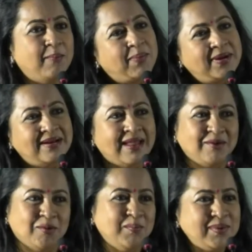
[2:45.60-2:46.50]
அப்போ
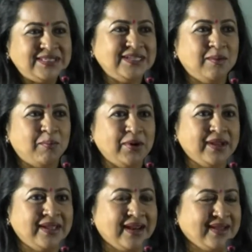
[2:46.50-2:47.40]
நான் ரொம்ப சின்ன பொண்ணு
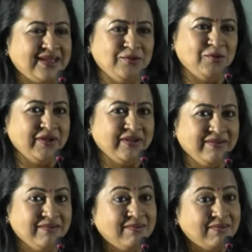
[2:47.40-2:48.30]
எனக்கு இதோட
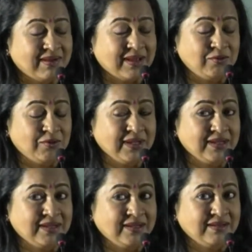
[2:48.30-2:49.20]
அதோட
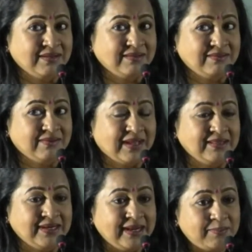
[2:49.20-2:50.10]

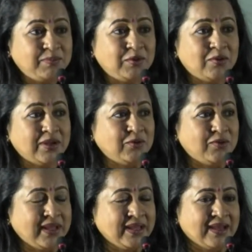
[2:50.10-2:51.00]
அந்த டெப்த்தோ
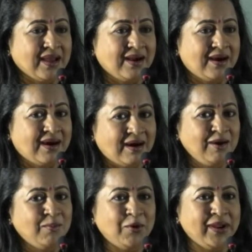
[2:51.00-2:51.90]
அதோடைய
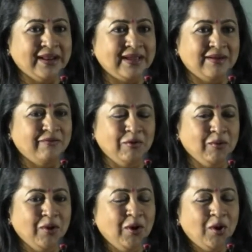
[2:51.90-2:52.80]
ஆழமோ எனக்கு அவ்வளோ
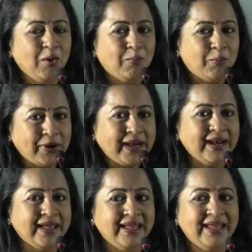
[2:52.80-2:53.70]

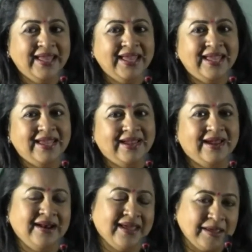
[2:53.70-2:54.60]
புரியல
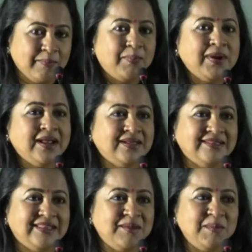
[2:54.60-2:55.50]
ஆனால் இப்போ நான் அதை
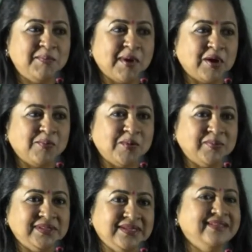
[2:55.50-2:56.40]
திரும்பி பார்க்க
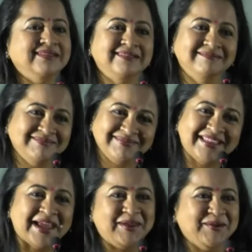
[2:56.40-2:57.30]
போகும்போது
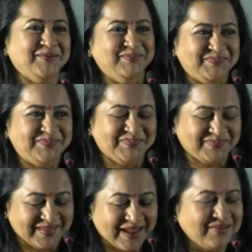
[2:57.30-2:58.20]
தேங்க்யூ
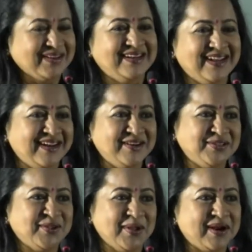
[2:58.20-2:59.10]
அவருக்கு நான் நன்றி
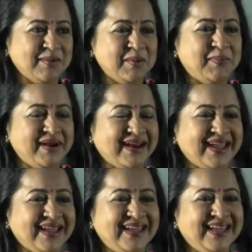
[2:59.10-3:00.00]
சொல்ல
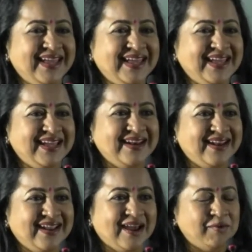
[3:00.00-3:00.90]
கடமைப்பட்டிருக்கேன்
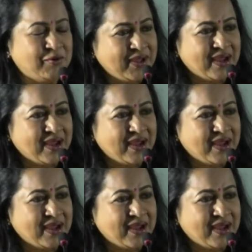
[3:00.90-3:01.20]
அவருடைய